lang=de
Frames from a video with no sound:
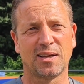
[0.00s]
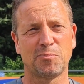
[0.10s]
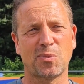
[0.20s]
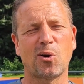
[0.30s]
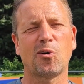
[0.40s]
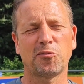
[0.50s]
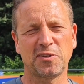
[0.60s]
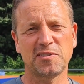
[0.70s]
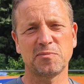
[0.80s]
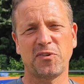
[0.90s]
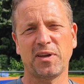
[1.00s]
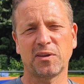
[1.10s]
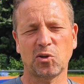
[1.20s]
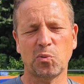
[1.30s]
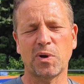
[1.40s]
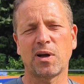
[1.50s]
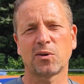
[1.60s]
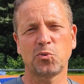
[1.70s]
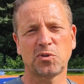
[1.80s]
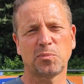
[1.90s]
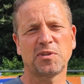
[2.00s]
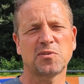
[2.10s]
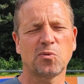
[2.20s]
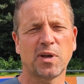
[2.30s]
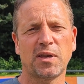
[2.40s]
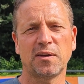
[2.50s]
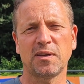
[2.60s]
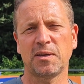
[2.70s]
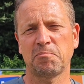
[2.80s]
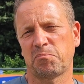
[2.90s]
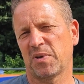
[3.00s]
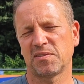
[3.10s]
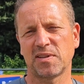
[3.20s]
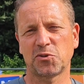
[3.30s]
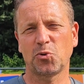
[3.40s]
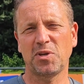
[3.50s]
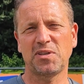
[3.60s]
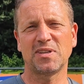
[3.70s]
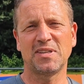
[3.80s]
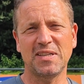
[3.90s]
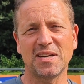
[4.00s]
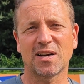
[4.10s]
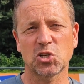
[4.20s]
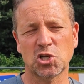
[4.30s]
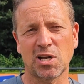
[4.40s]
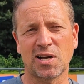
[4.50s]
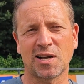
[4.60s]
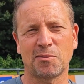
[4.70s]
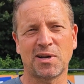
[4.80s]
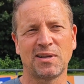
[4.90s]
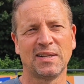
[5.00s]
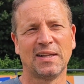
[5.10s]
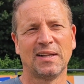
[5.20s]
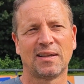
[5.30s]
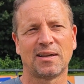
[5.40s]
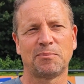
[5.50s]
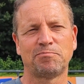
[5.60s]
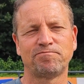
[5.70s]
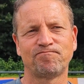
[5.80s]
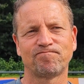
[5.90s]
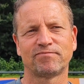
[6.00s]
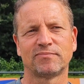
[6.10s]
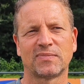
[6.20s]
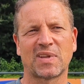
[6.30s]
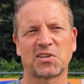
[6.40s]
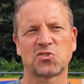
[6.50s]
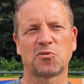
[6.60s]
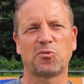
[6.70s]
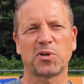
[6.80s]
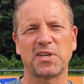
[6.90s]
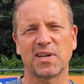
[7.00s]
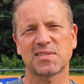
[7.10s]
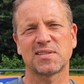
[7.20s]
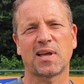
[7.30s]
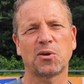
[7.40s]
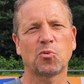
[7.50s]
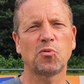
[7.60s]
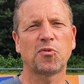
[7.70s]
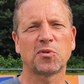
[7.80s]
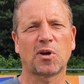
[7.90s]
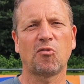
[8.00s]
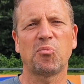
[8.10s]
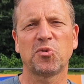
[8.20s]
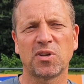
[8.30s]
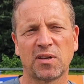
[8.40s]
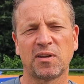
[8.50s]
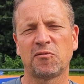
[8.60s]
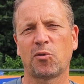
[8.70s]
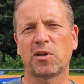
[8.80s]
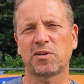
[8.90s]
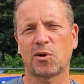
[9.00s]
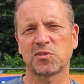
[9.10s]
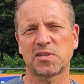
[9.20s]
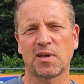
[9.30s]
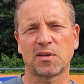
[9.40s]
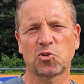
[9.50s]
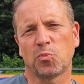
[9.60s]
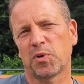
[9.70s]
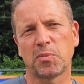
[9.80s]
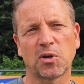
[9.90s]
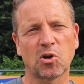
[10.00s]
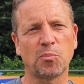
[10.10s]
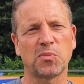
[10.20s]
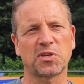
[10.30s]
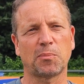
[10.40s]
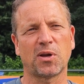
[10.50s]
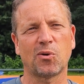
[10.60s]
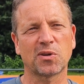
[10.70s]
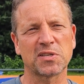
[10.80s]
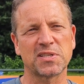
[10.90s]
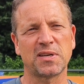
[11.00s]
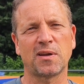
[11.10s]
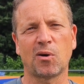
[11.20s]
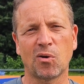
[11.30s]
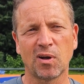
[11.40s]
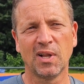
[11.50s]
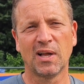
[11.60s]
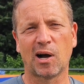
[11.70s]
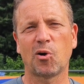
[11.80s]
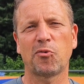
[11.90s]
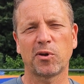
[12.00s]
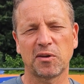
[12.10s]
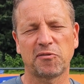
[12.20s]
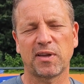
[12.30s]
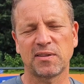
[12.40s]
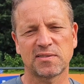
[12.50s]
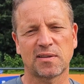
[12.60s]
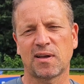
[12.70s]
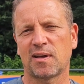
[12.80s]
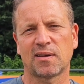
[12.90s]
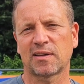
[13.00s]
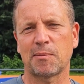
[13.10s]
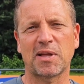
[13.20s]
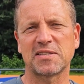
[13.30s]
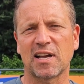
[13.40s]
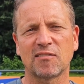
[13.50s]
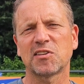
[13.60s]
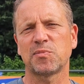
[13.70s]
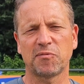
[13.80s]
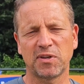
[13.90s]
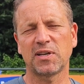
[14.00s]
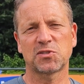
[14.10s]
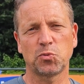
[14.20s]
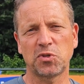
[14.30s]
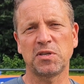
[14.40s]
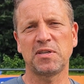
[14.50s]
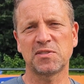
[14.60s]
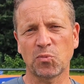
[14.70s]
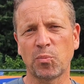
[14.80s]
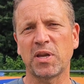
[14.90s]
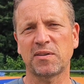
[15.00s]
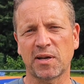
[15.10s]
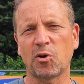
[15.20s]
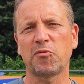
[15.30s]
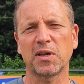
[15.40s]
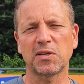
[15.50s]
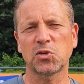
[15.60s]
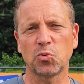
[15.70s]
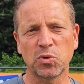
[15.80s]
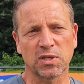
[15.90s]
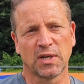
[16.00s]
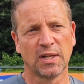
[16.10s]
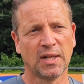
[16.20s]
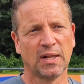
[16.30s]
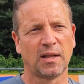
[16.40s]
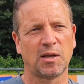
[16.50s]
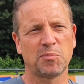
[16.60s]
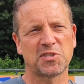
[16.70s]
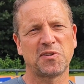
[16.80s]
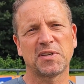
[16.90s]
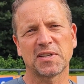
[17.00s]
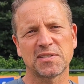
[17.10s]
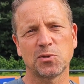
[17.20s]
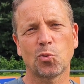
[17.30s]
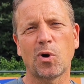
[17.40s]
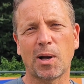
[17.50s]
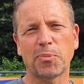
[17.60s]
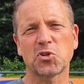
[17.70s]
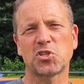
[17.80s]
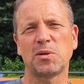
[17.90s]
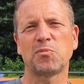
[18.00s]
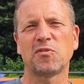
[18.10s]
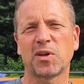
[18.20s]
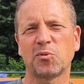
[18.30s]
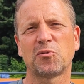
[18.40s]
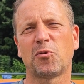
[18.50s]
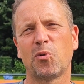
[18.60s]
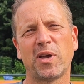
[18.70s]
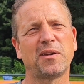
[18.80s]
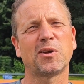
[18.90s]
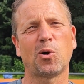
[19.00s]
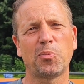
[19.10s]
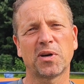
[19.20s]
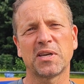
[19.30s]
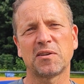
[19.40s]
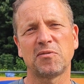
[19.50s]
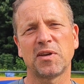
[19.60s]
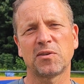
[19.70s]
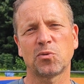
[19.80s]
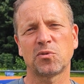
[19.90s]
Ähm, auch auf diesem Wege nochmal gute Besserung, Henry. Er ist natürlich niedergeschlagen, aber ähm, hat sofort die ersten Anrufe und aufmunternden Worte aus der Truppe bekommen. Ich habe ja auch gesehen, auch, auch von den Fans, da kann man sagen, was man will. Das tut in diesem Moment dann auch wirklich gut. Ähm, es wird jetzt in Ruhe abgestimmt, wann und wo Henry operiert wird.